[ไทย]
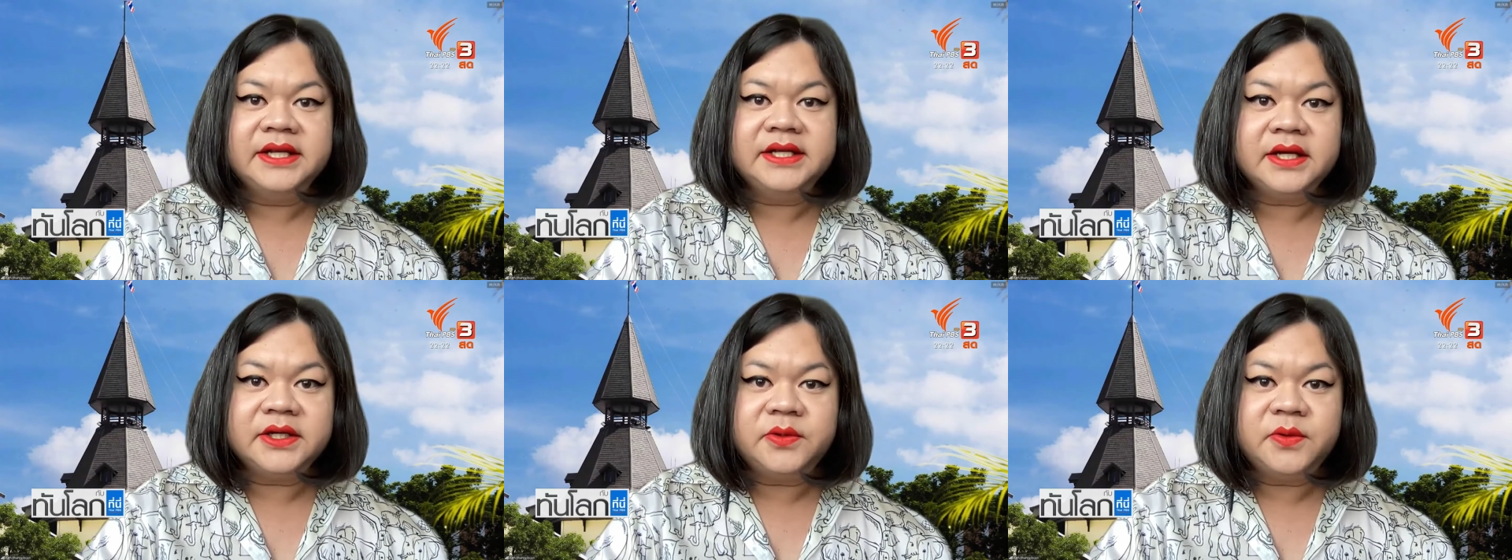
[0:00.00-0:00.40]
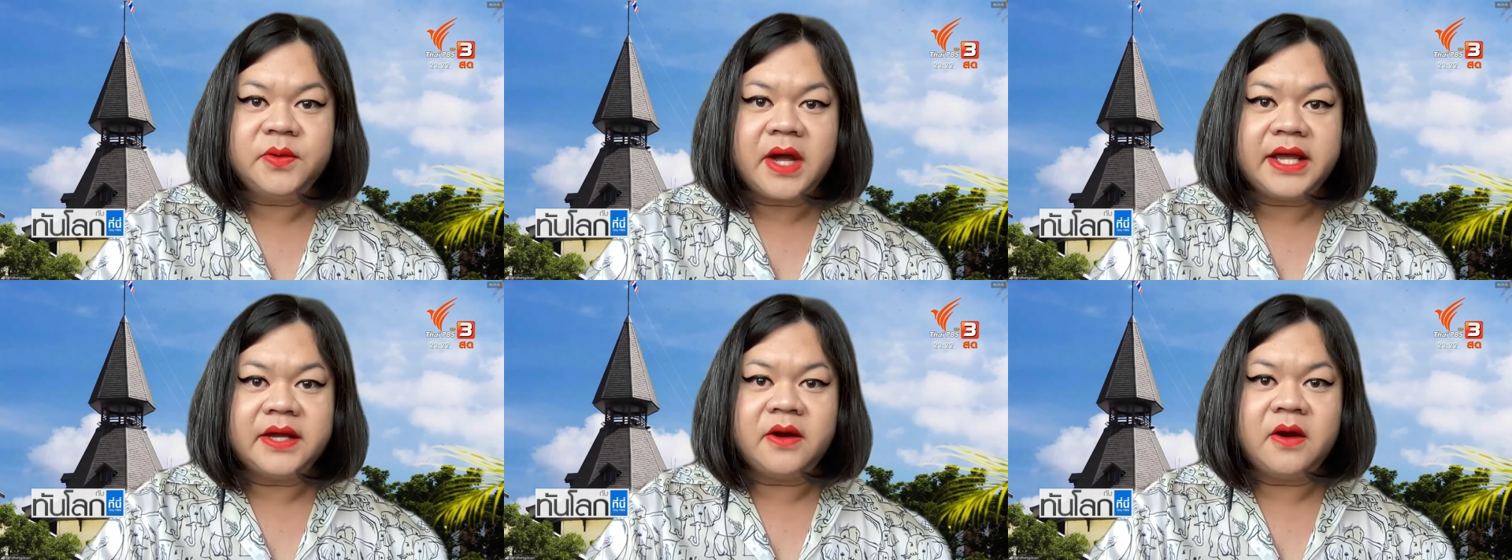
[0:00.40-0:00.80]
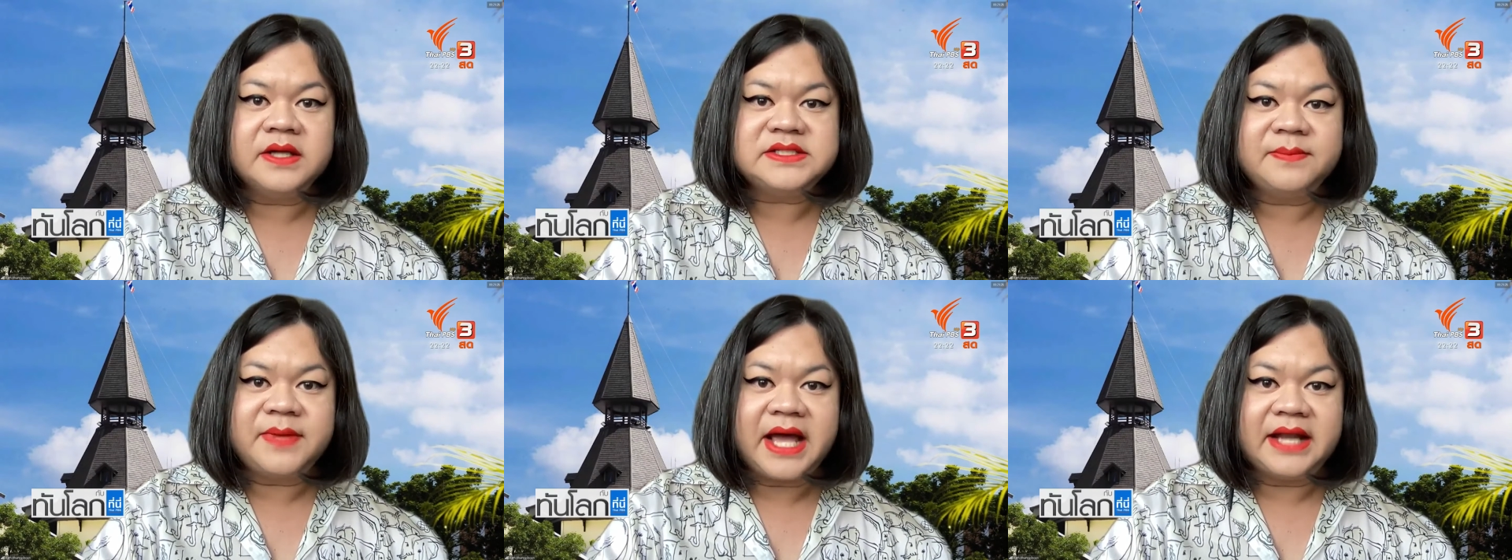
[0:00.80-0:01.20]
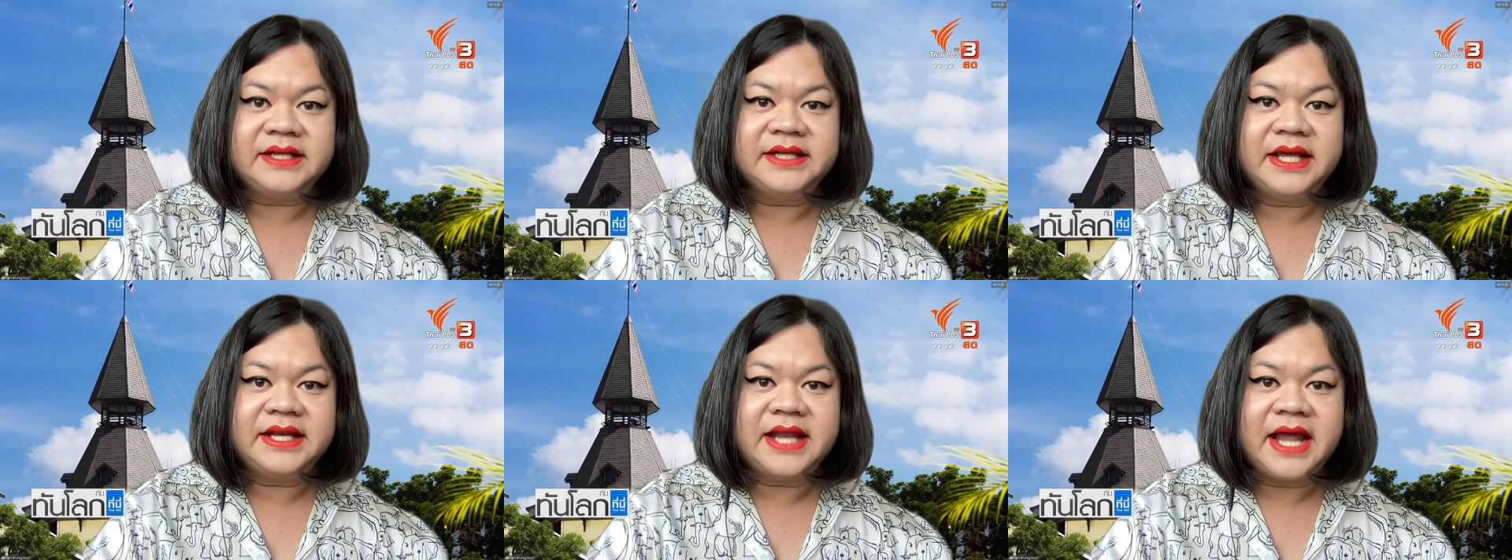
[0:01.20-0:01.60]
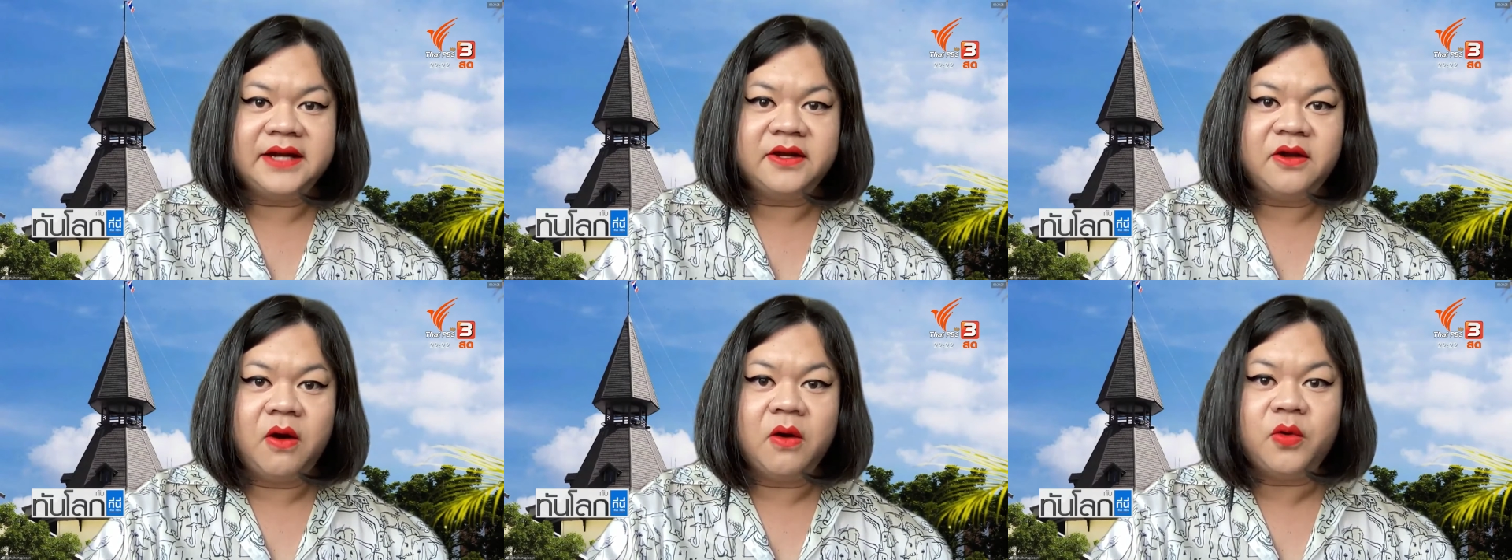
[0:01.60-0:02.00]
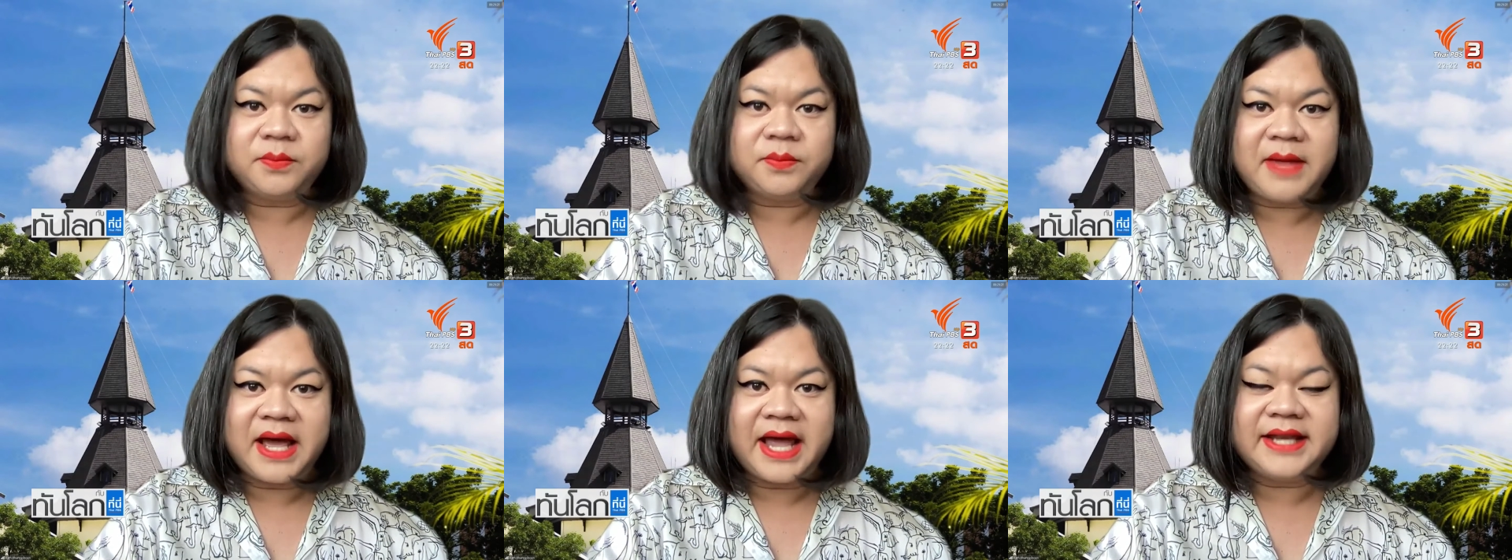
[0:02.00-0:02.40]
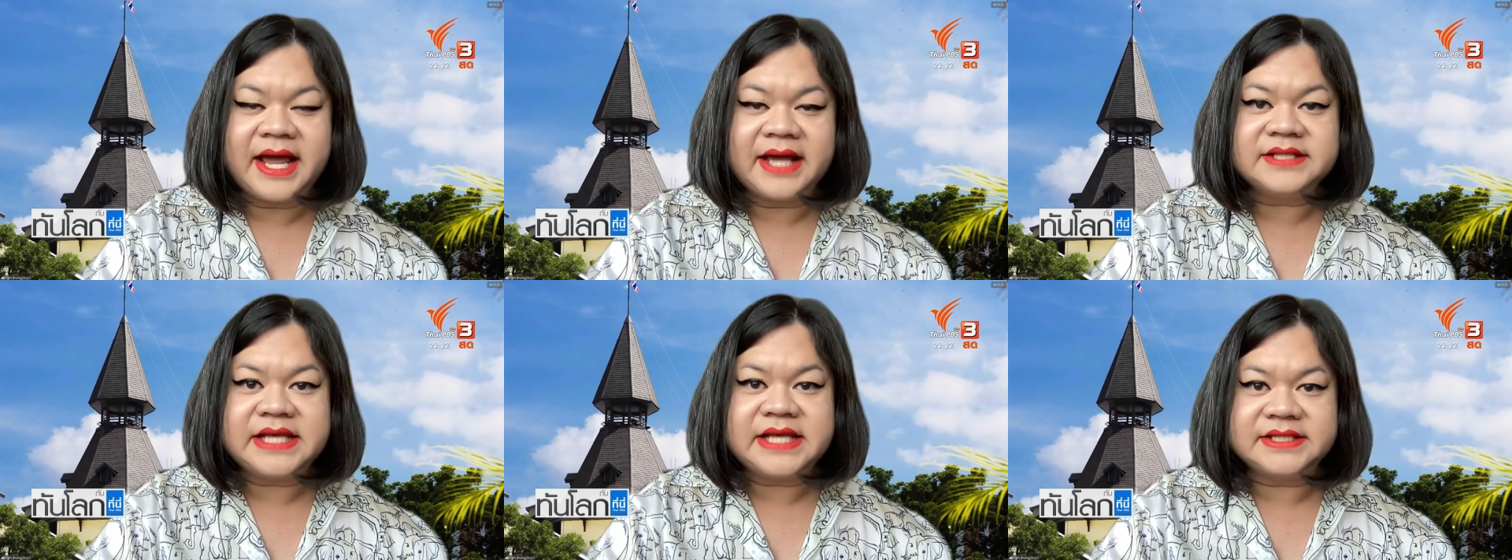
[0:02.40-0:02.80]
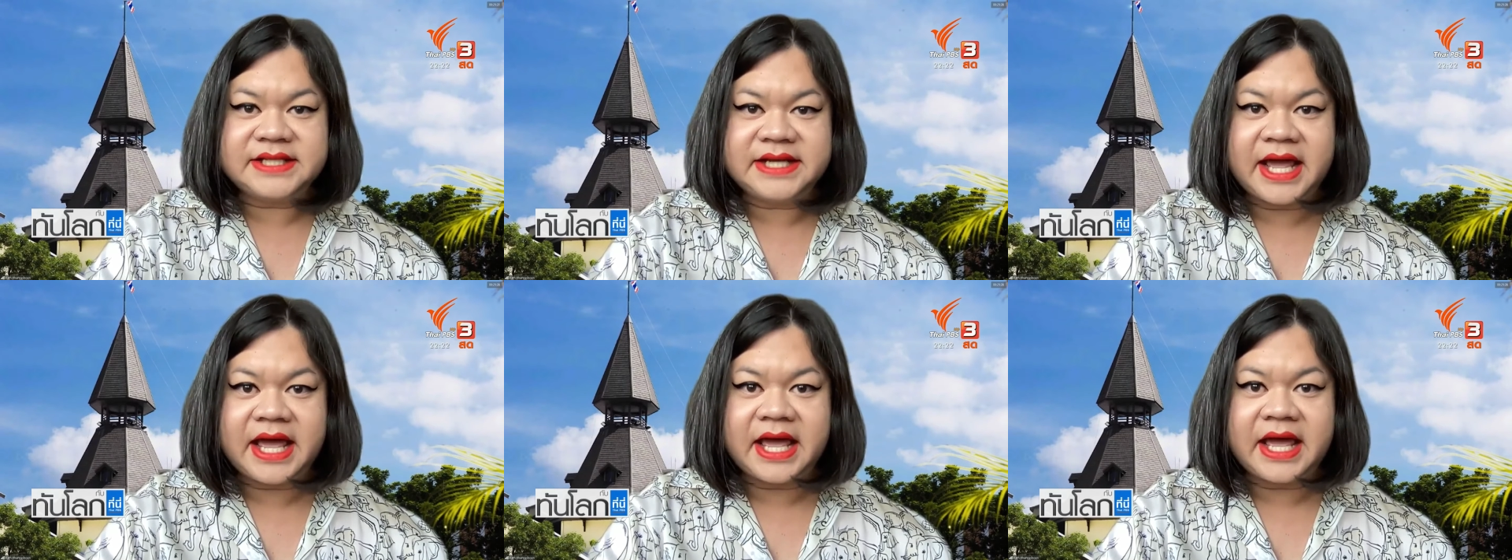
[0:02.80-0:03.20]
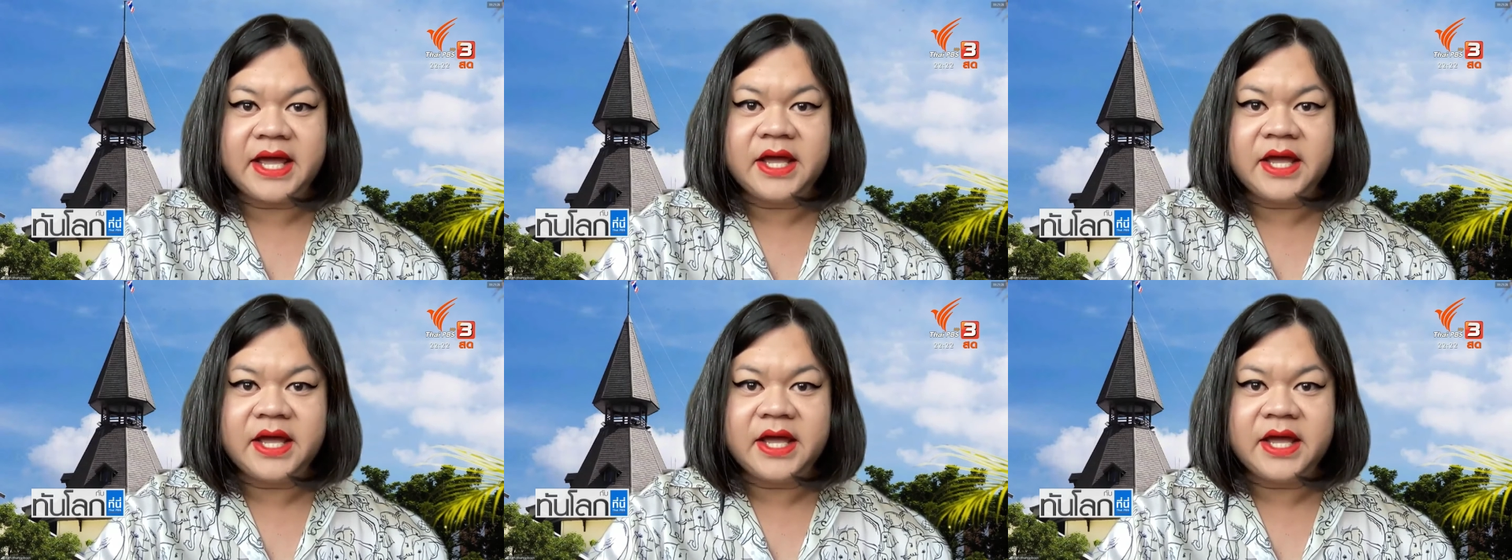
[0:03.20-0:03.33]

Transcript: เนื่องด้วยข้อจำกัดในด้านของกฎหมายทางศาสนา